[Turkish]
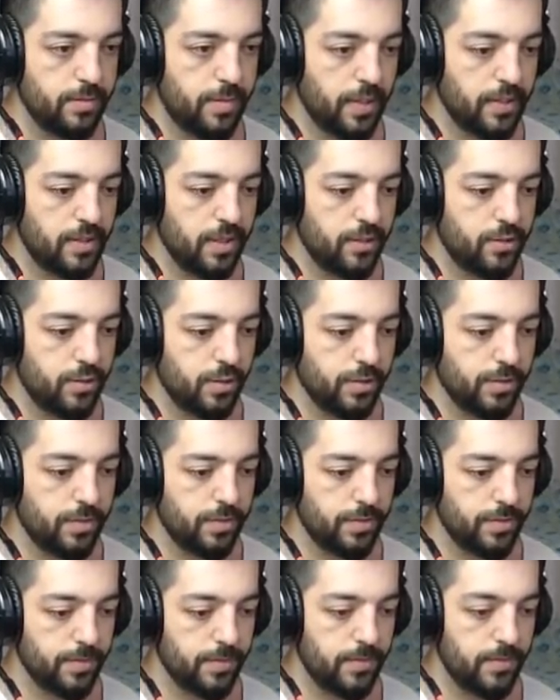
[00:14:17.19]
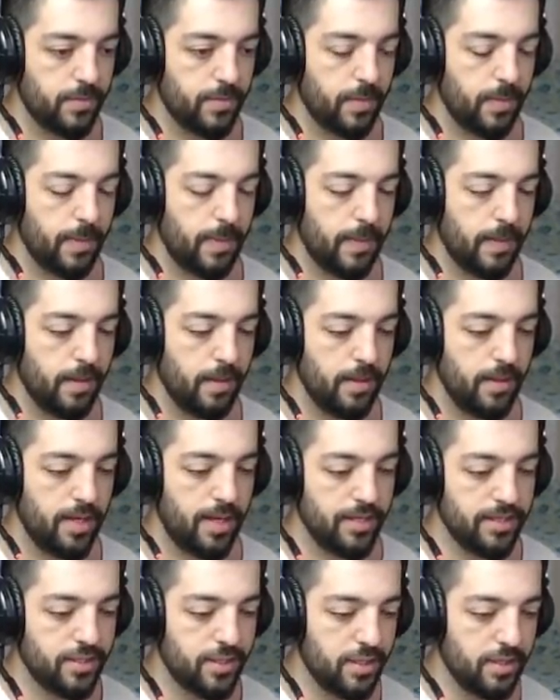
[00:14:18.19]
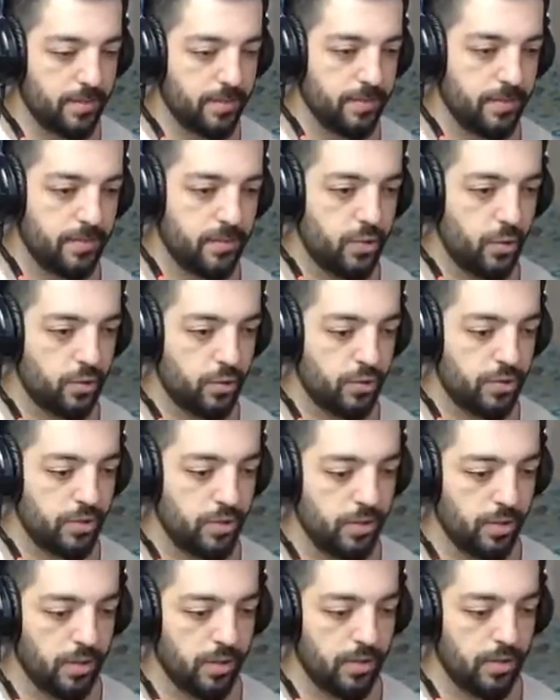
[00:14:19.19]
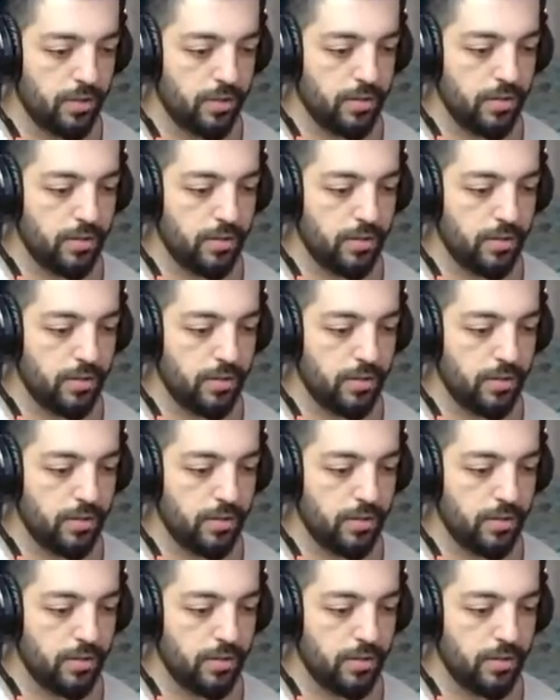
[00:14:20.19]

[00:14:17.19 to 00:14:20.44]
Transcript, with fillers: Ben kaçıyorum. Hadi canım. Çok kötü gidiyor.